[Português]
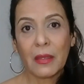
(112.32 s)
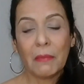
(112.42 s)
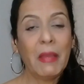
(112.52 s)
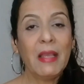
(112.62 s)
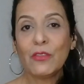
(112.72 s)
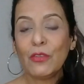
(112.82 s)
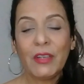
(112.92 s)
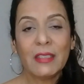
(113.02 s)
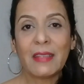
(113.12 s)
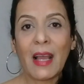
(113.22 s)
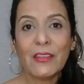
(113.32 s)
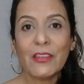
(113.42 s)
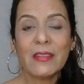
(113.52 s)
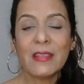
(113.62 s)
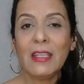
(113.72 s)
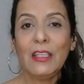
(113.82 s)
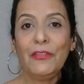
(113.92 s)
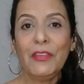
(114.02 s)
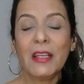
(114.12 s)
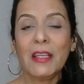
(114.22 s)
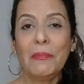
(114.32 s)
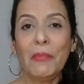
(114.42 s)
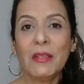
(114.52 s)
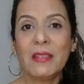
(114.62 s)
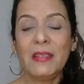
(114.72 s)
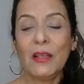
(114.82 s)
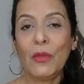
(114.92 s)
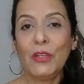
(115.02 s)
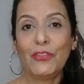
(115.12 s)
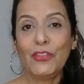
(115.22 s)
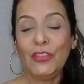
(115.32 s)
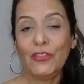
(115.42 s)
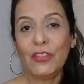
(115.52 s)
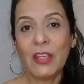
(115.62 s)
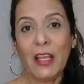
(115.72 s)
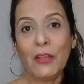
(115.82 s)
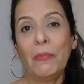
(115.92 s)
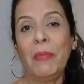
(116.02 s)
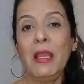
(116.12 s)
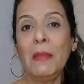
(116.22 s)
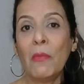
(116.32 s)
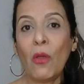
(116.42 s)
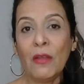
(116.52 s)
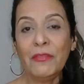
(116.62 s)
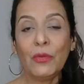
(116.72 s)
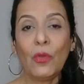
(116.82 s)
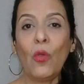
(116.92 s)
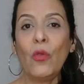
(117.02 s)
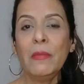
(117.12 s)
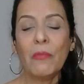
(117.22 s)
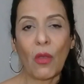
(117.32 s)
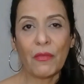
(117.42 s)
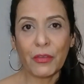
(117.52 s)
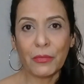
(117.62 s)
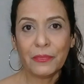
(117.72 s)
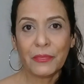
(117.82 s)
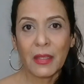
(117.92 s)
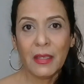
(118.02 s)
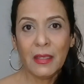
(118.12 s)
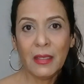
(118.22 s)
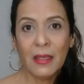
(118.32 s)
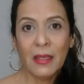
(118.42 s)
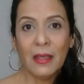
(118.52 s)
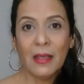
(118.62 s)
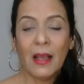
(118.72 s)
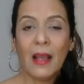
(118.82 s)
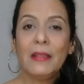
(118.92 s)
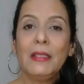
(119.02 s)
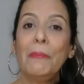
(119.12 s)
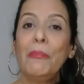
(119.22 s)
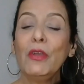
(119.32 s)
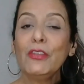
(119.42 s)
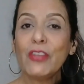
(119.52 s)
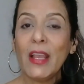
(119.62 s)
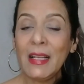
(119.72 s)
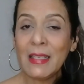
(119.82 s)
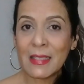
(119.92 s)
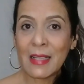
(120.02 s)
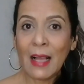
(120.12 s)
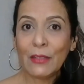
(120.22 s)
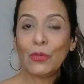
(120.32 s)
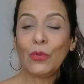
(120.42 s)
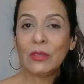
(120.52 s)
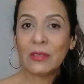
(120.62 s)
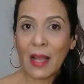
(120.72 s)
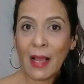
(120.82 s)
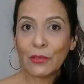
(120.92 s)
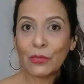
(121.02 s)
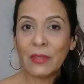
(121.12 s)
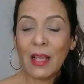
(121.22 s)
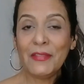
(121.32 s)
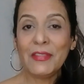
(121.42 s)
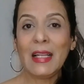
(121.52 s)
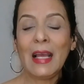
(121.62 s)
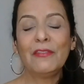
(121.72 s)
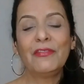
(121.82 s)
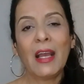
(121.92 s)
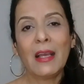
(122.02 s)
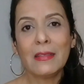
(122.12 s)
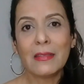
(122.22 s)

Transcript: Bens ou vantagens significa que pode ser quantia em dinheiro, bem imóvel ou imóvel. Depois de realizado o contrato, deve-se lavar a